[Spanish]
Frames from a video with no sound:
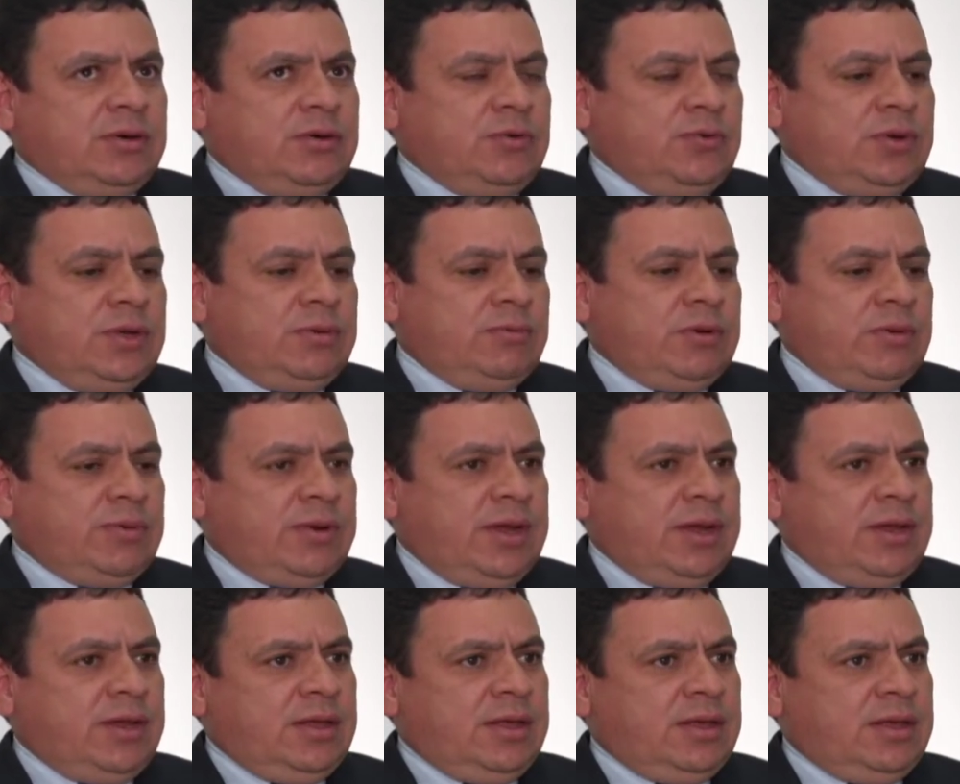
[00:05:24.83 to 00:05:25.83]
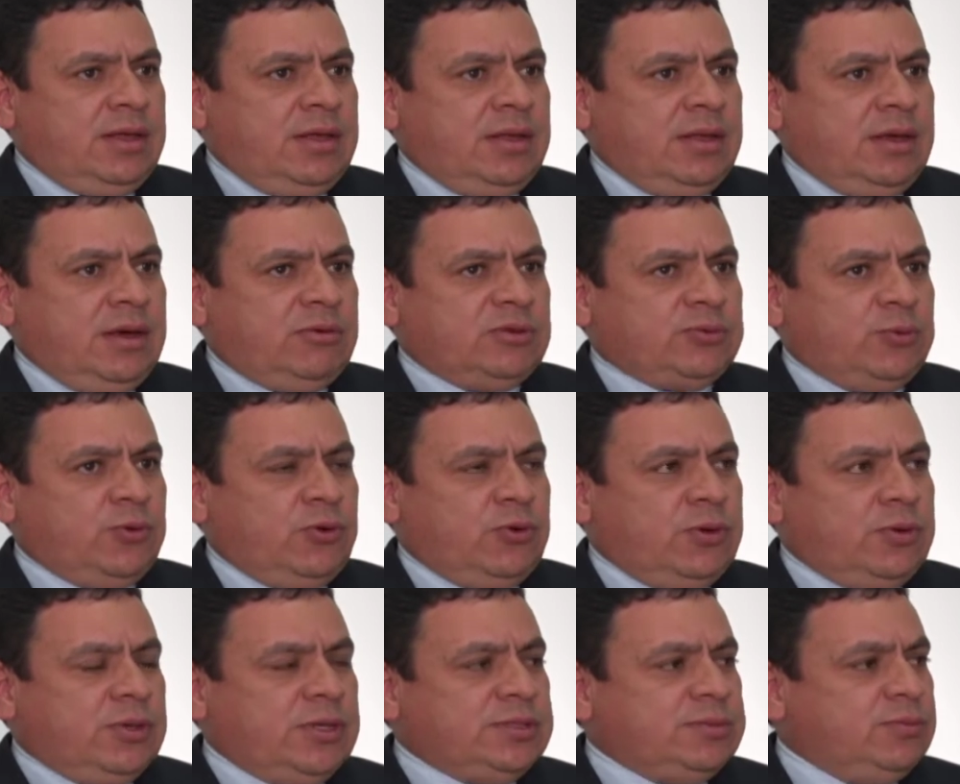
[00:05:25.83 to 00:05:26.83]
y un libro en braille, digamos,
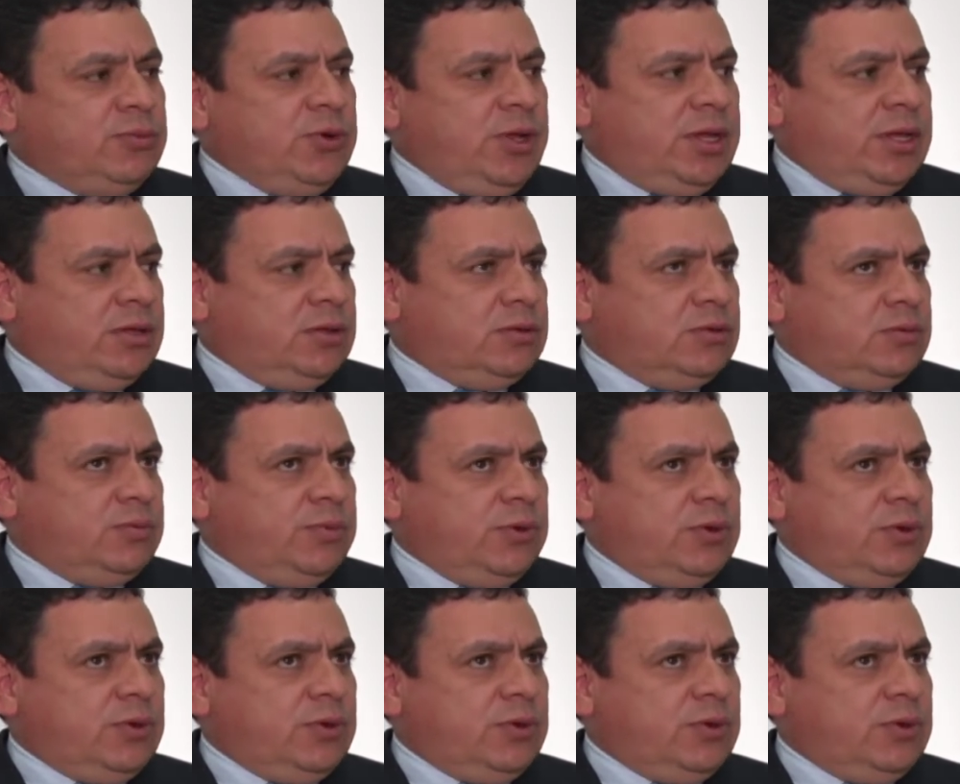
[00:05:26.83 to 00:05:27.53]
puedo, es muy lento,